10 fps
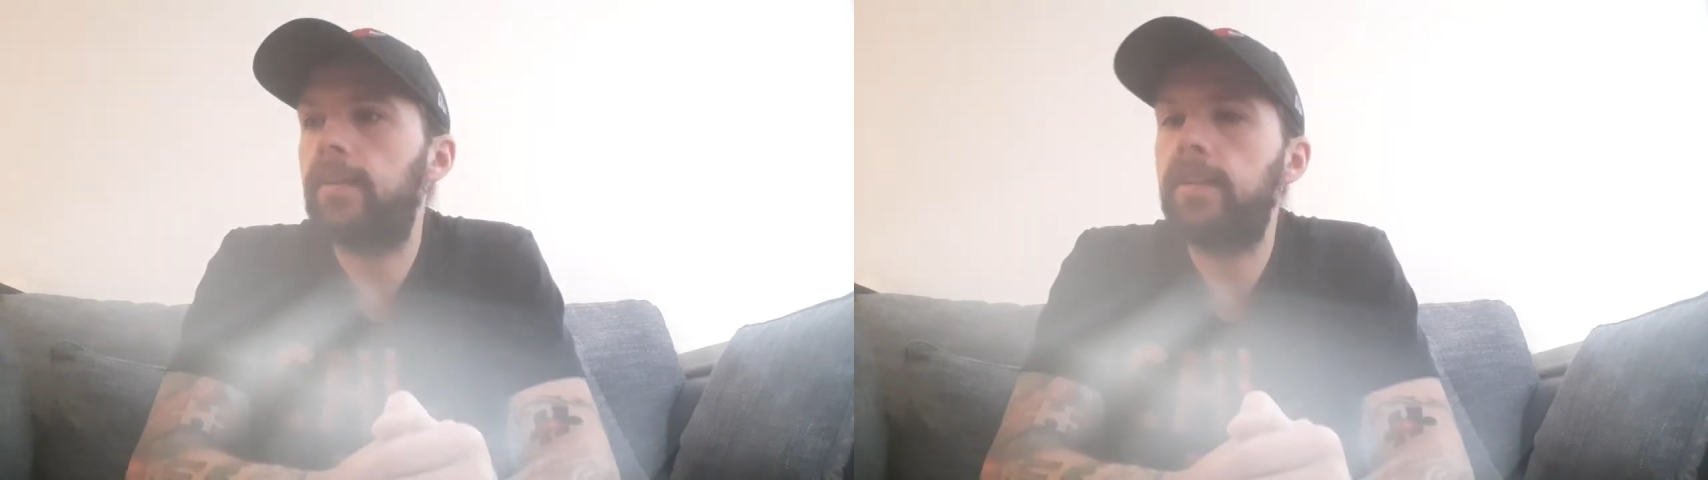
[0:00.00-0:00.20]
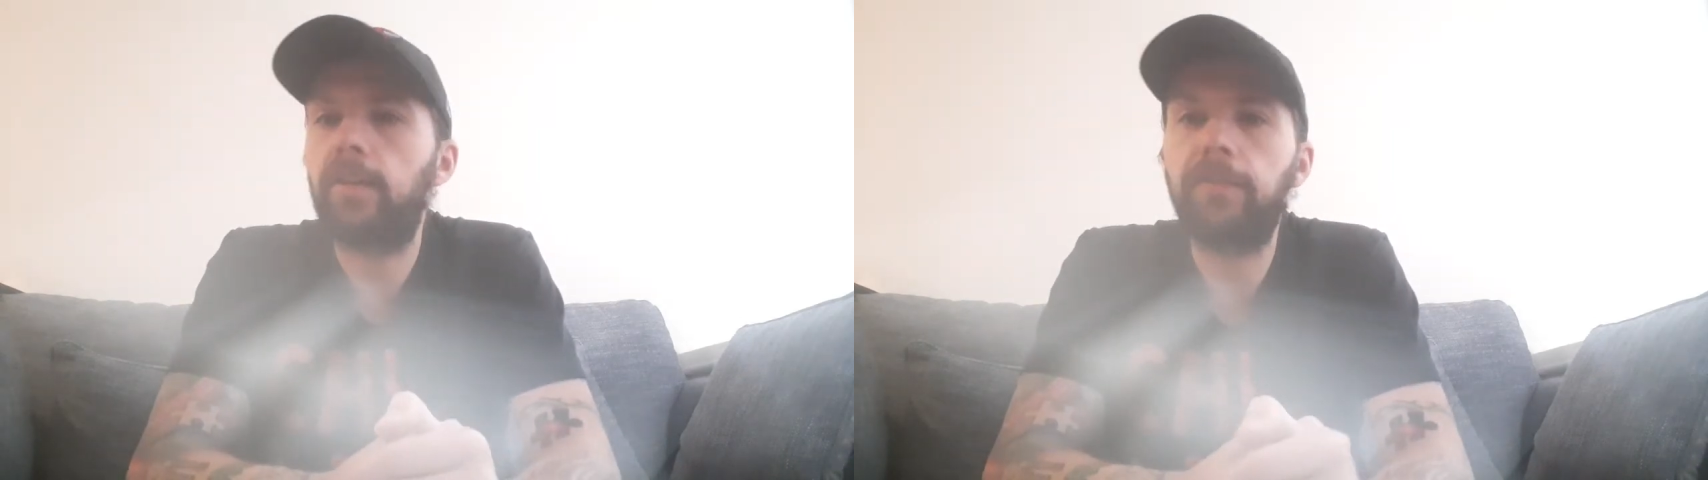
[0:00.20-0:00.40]

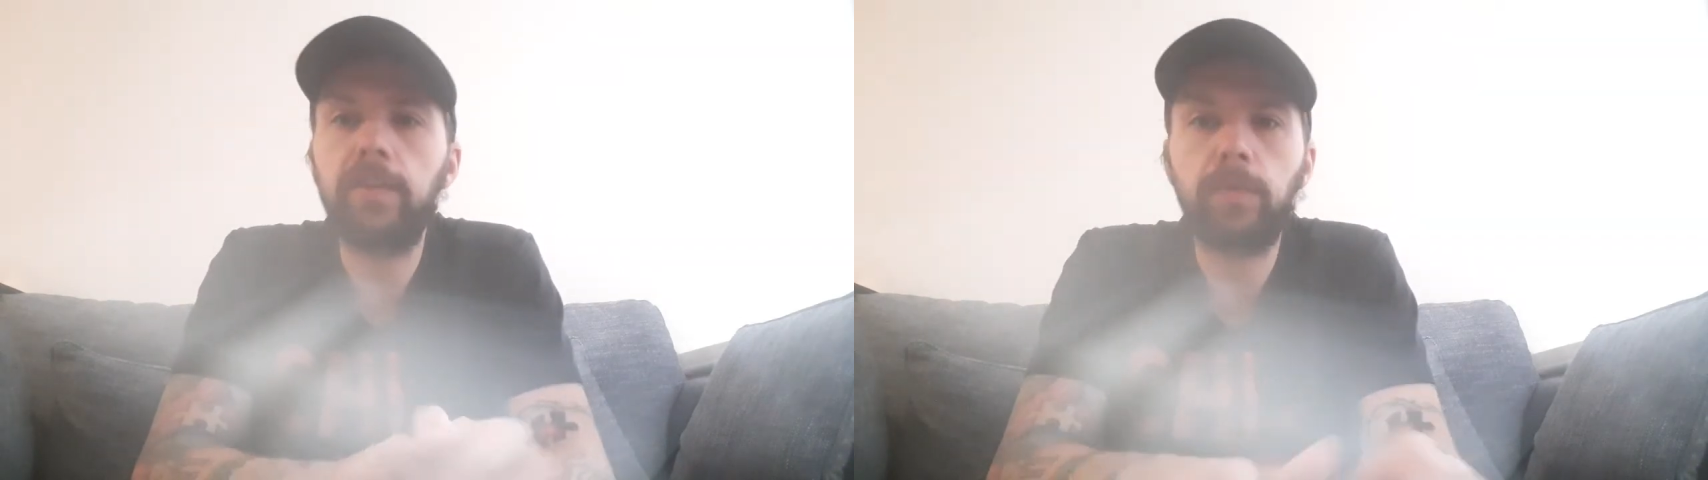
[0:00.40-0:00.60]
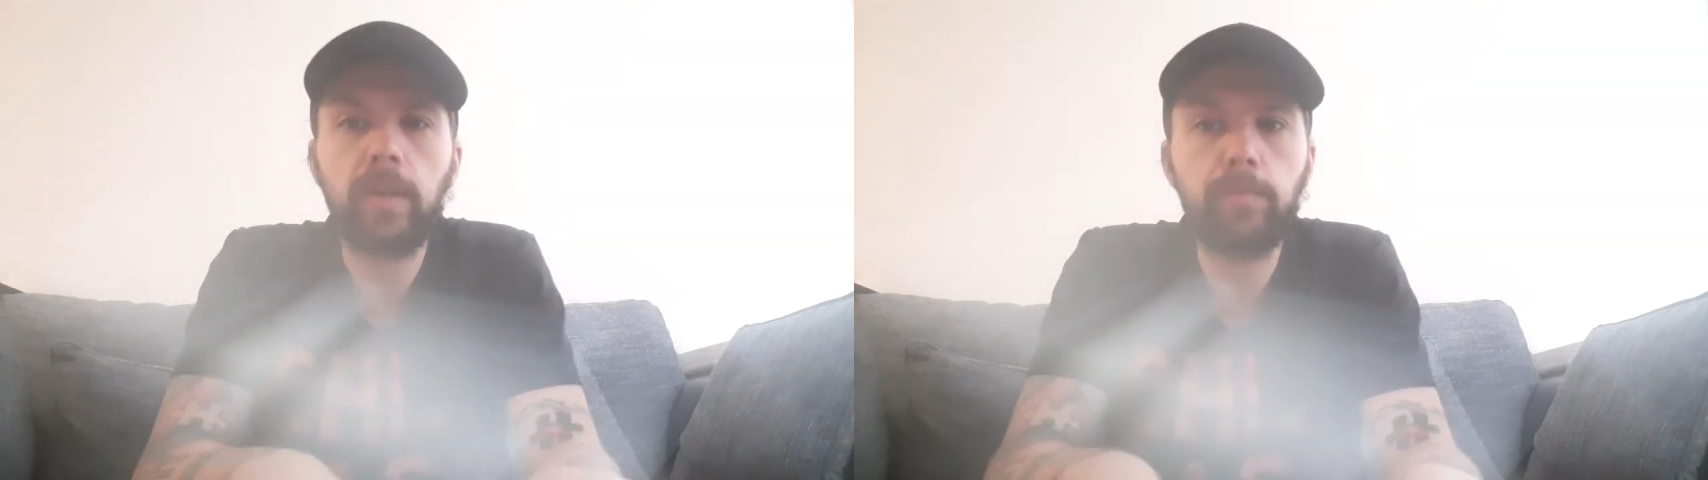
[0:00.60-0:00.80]
et en
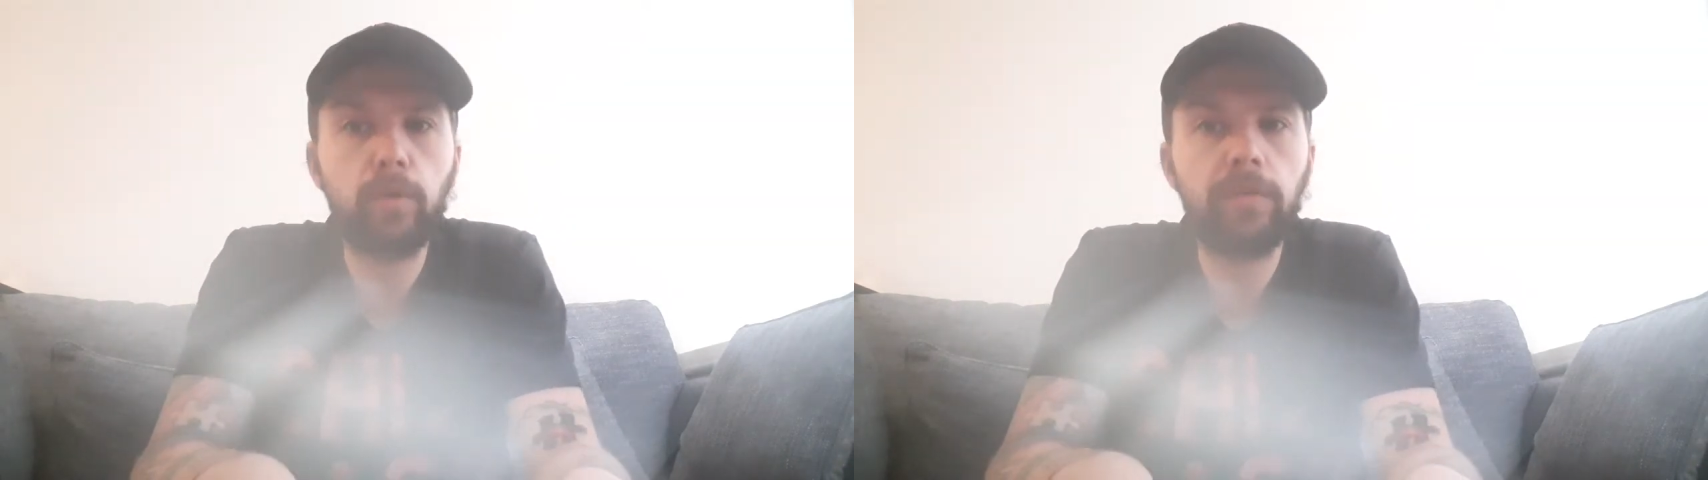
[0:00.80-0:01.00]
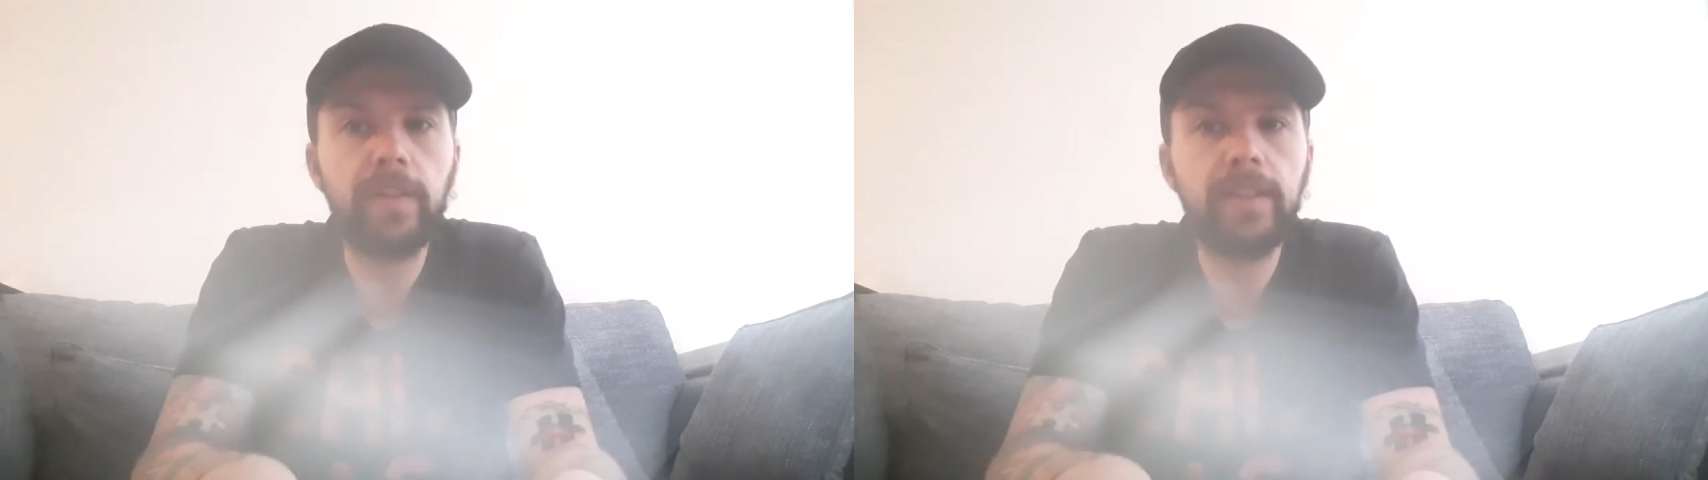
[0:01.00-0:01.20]
fait, voilà,
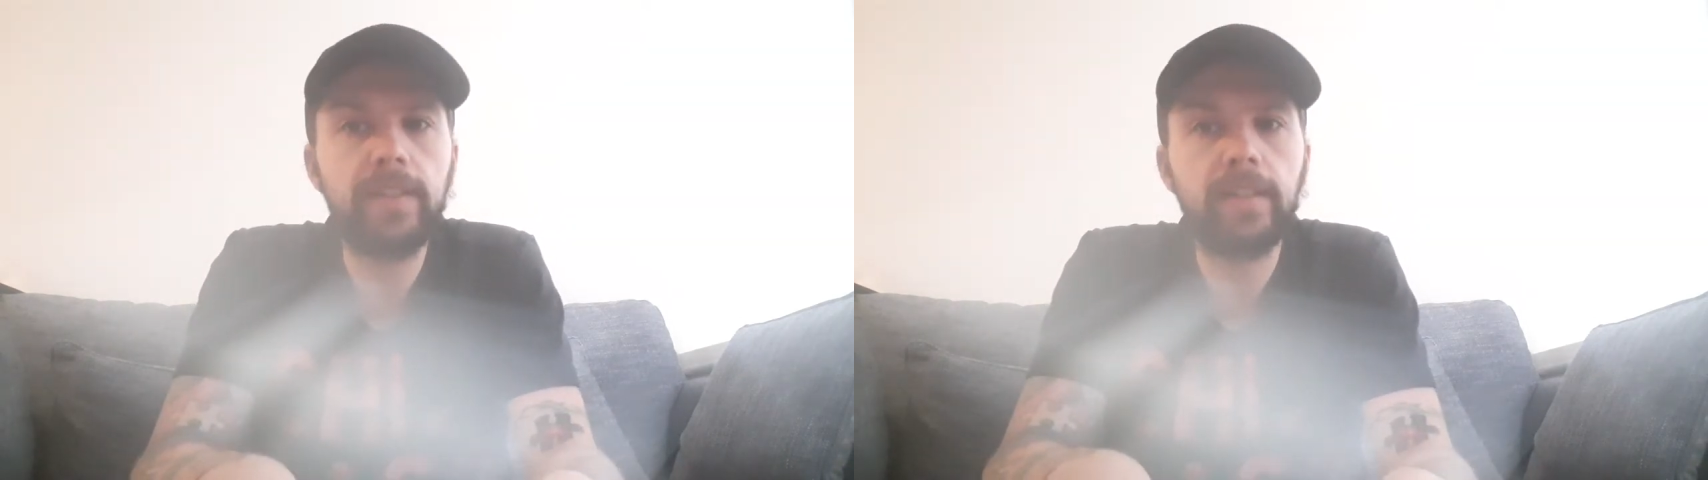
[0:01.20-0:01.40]
pour Wendell